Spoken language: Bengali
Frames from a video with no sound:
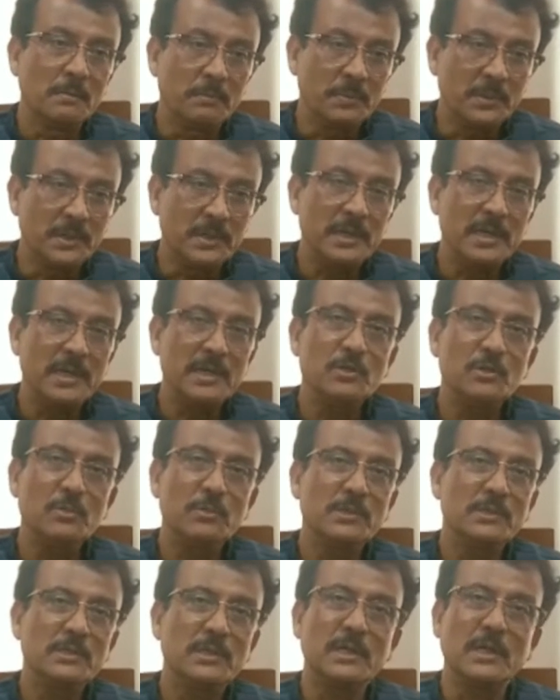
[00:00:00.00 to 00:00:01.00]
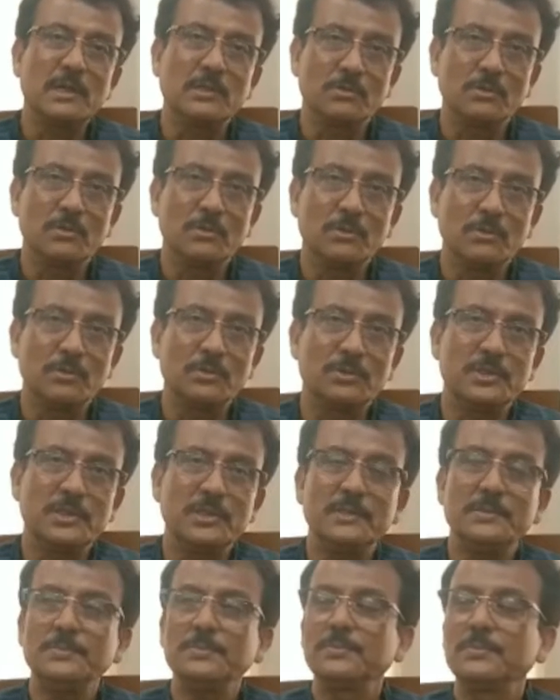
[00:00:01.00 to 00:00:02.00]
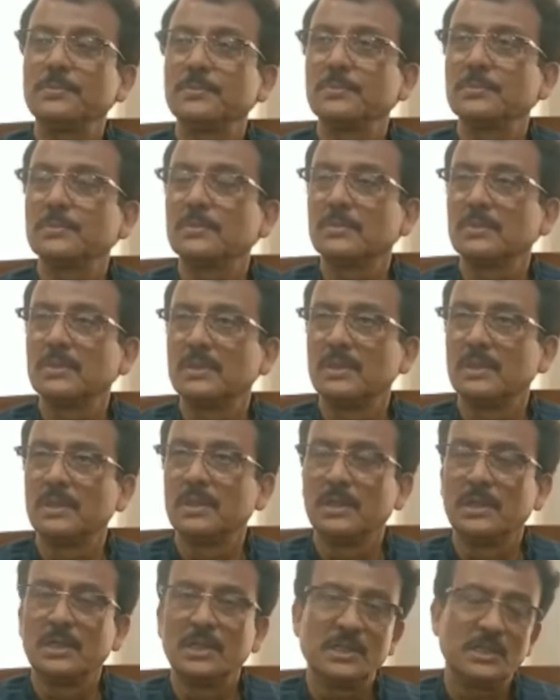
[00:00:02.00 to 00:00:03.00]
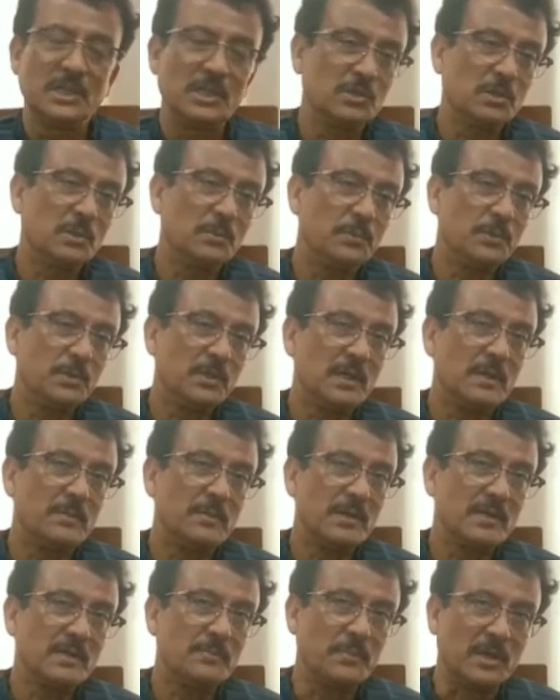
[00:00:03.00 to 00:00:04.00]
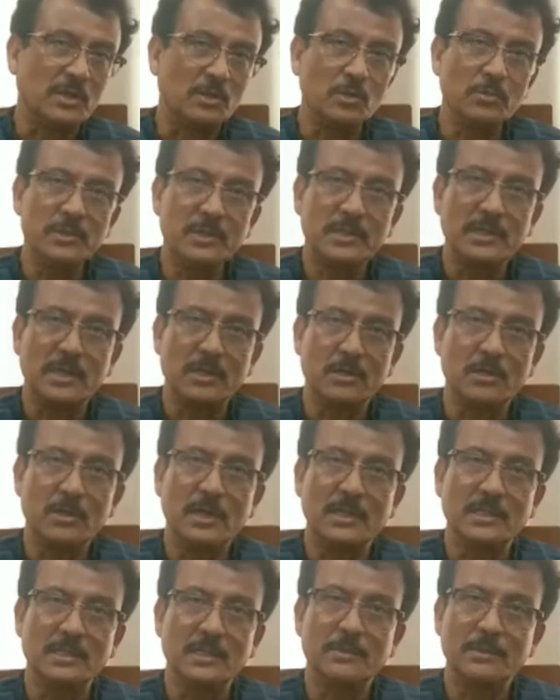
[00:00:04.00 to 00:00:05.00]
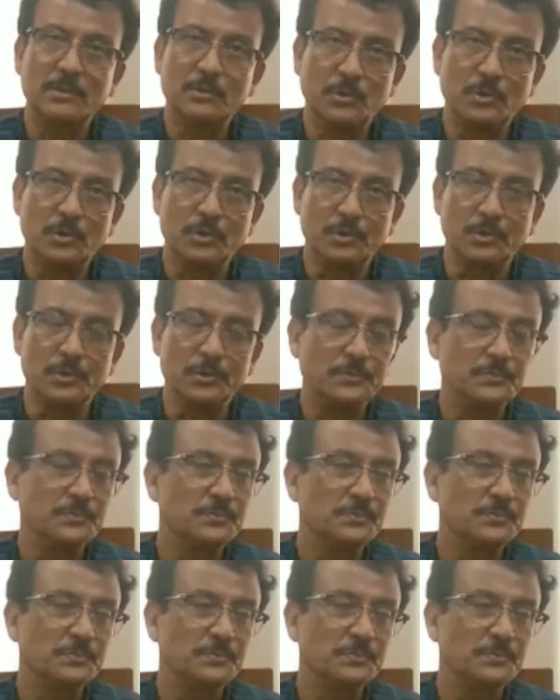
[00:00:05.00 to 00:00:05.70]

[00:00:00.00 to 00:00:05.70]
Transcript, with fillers: বিডিএ এই সময় যে কাজগুলো করছে সেই সম্পর্কে আমার একটা প্রাথমিক ধারণা আজকে আমার তৈরি হল